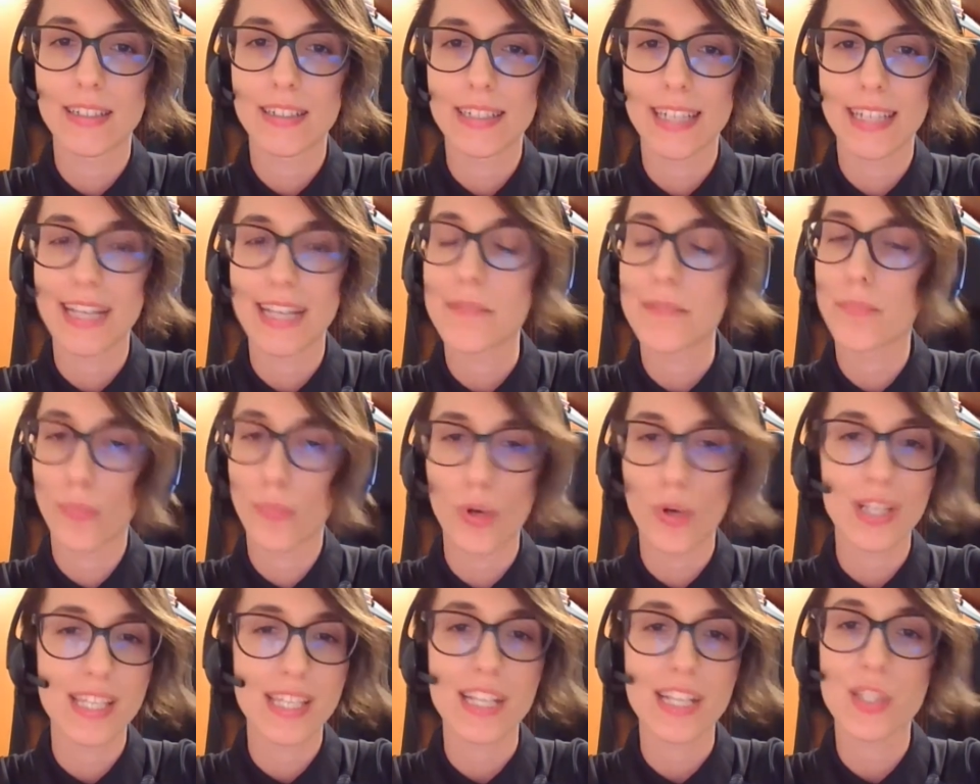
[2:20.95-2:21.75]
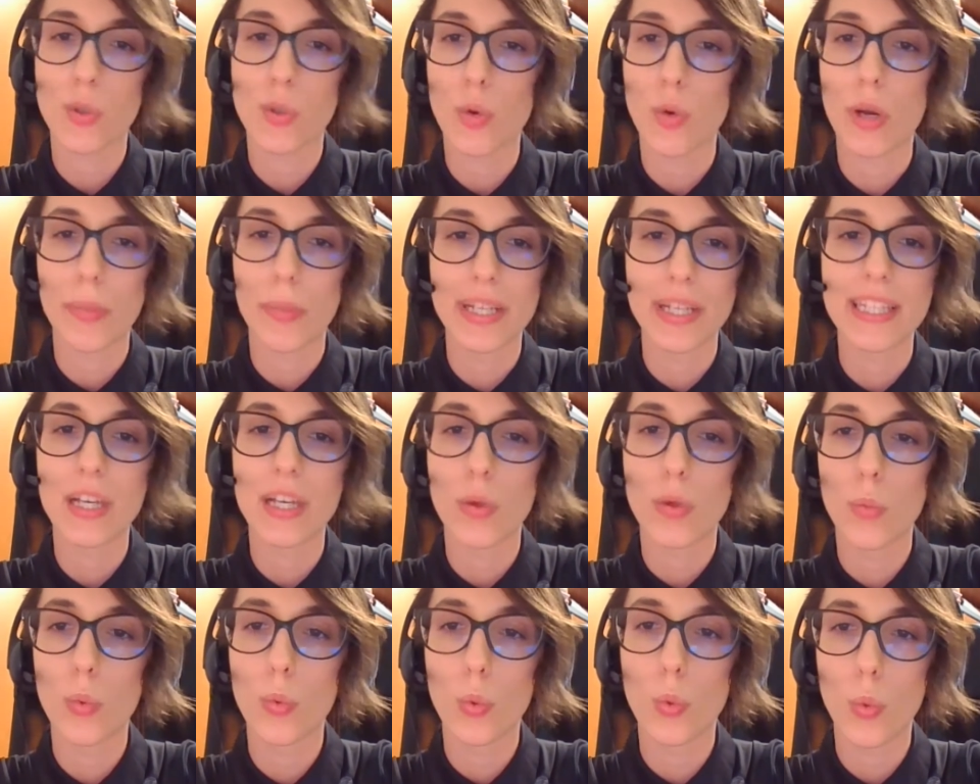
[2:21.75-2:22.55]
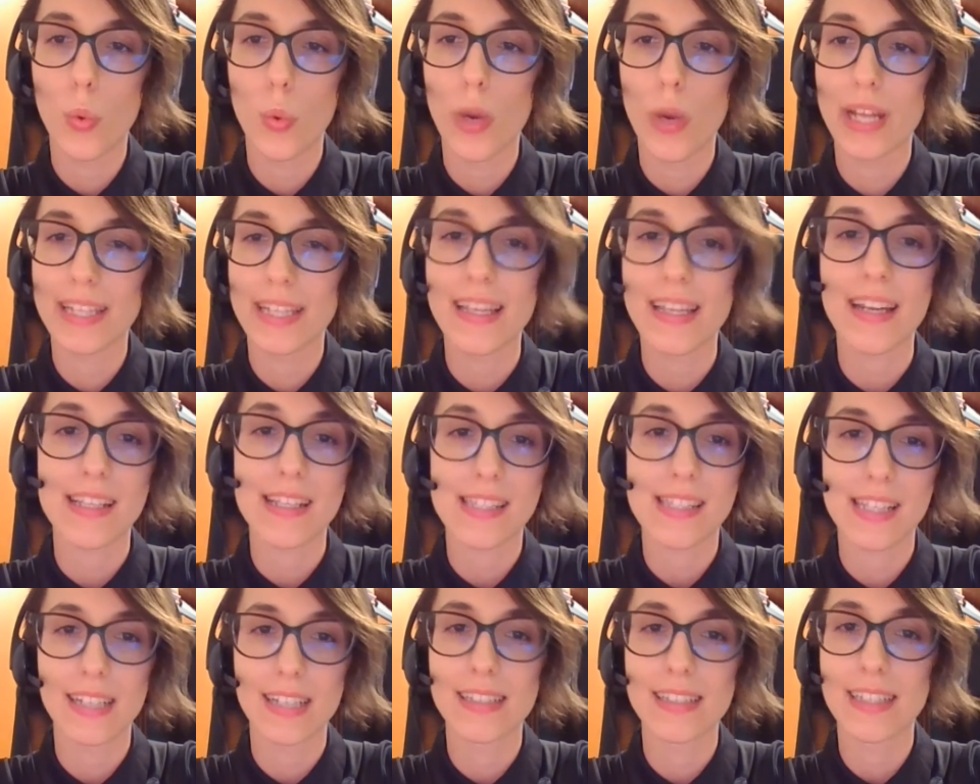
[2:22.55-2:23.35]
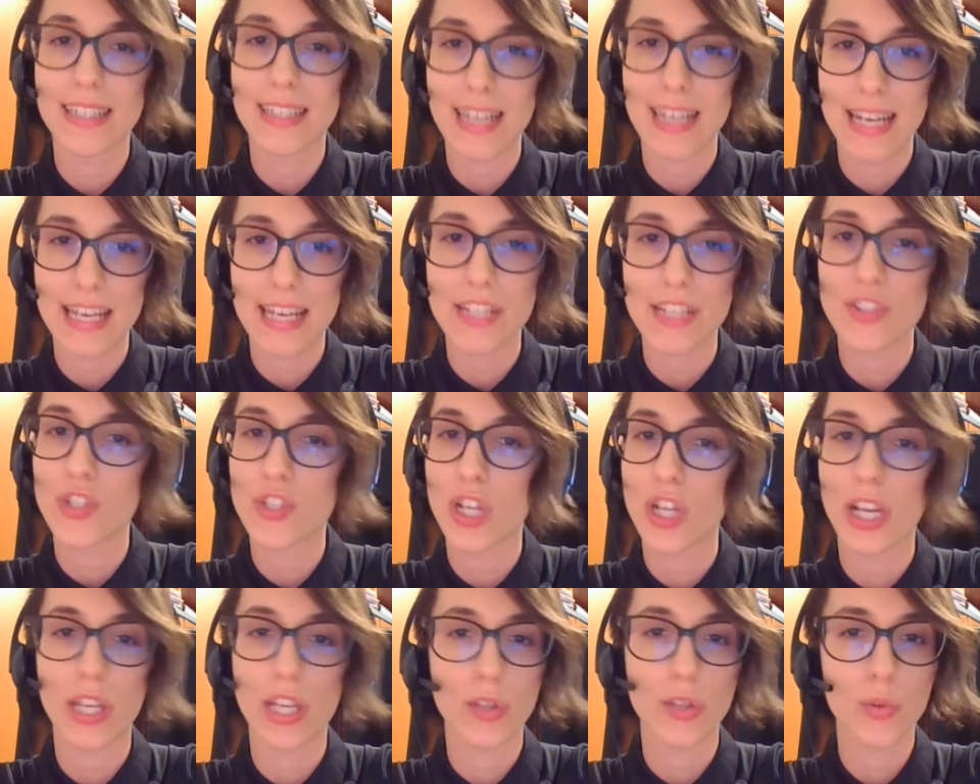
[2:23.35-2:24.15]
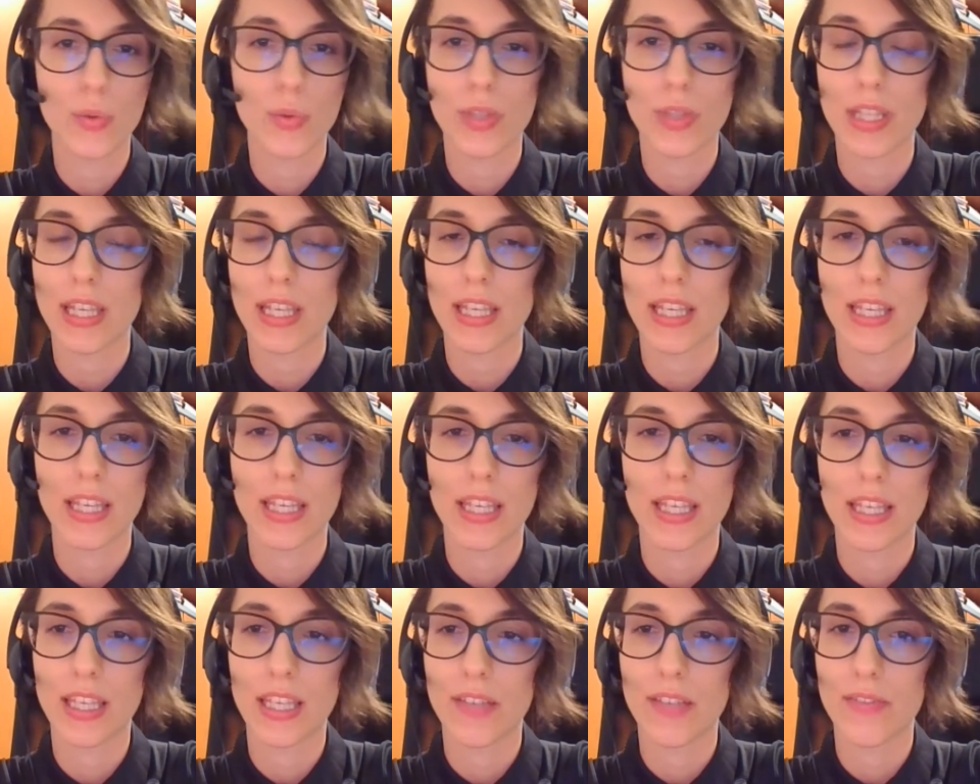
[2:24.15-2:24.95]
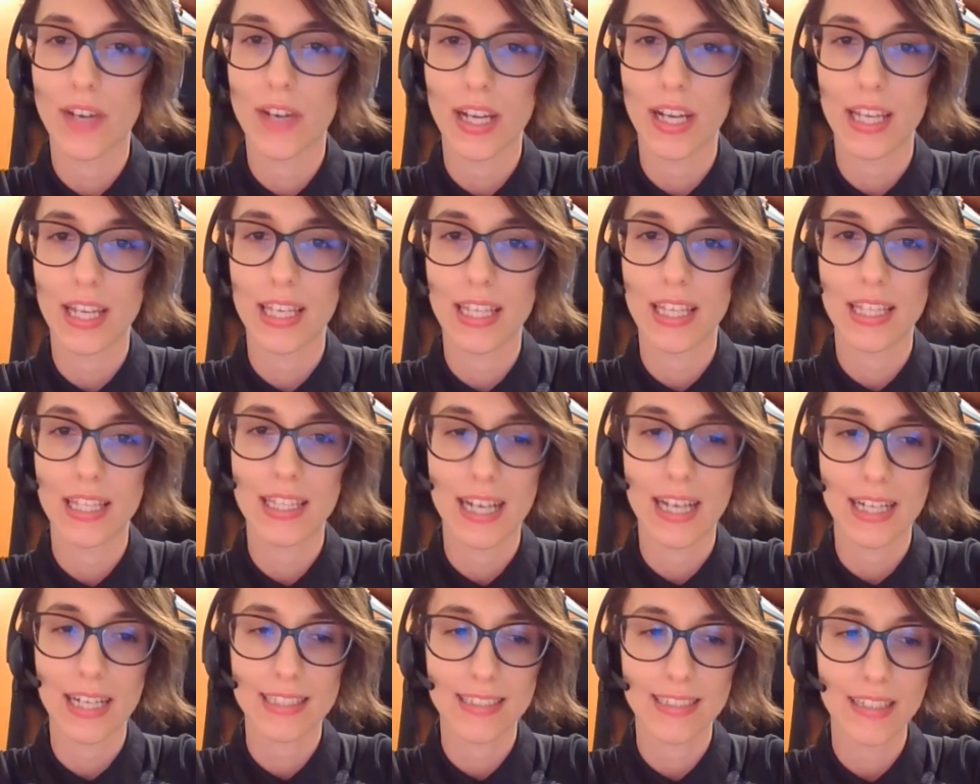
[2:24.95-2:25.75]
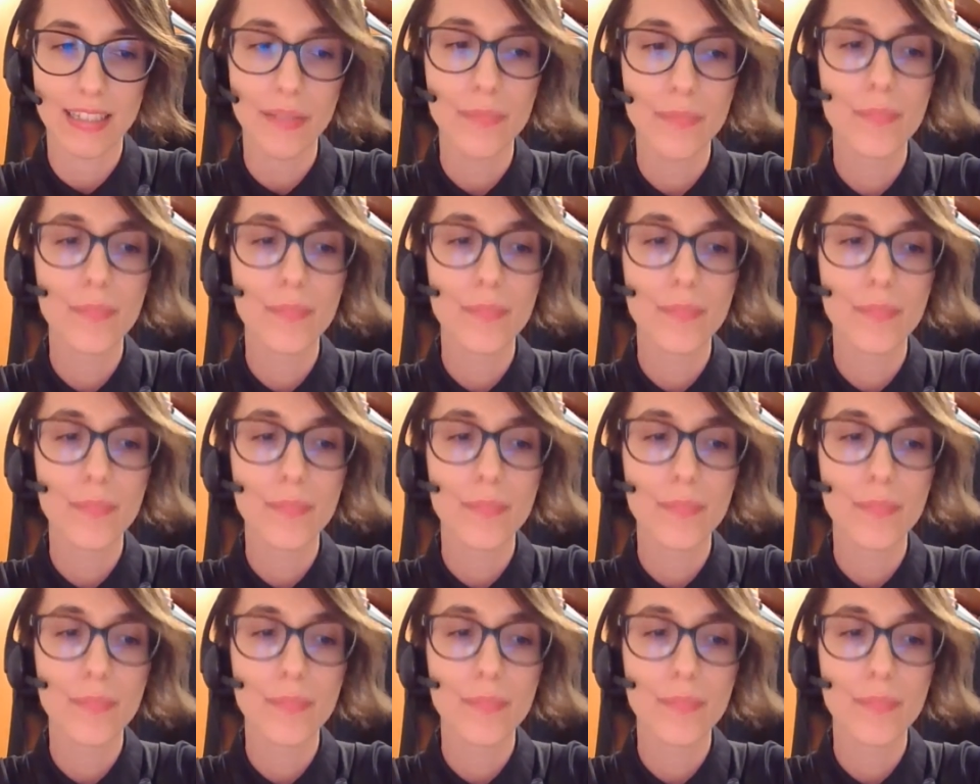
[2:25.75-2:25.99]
eh, che può essere sicuramente comunque interessante da leggere in tutti i vari dati.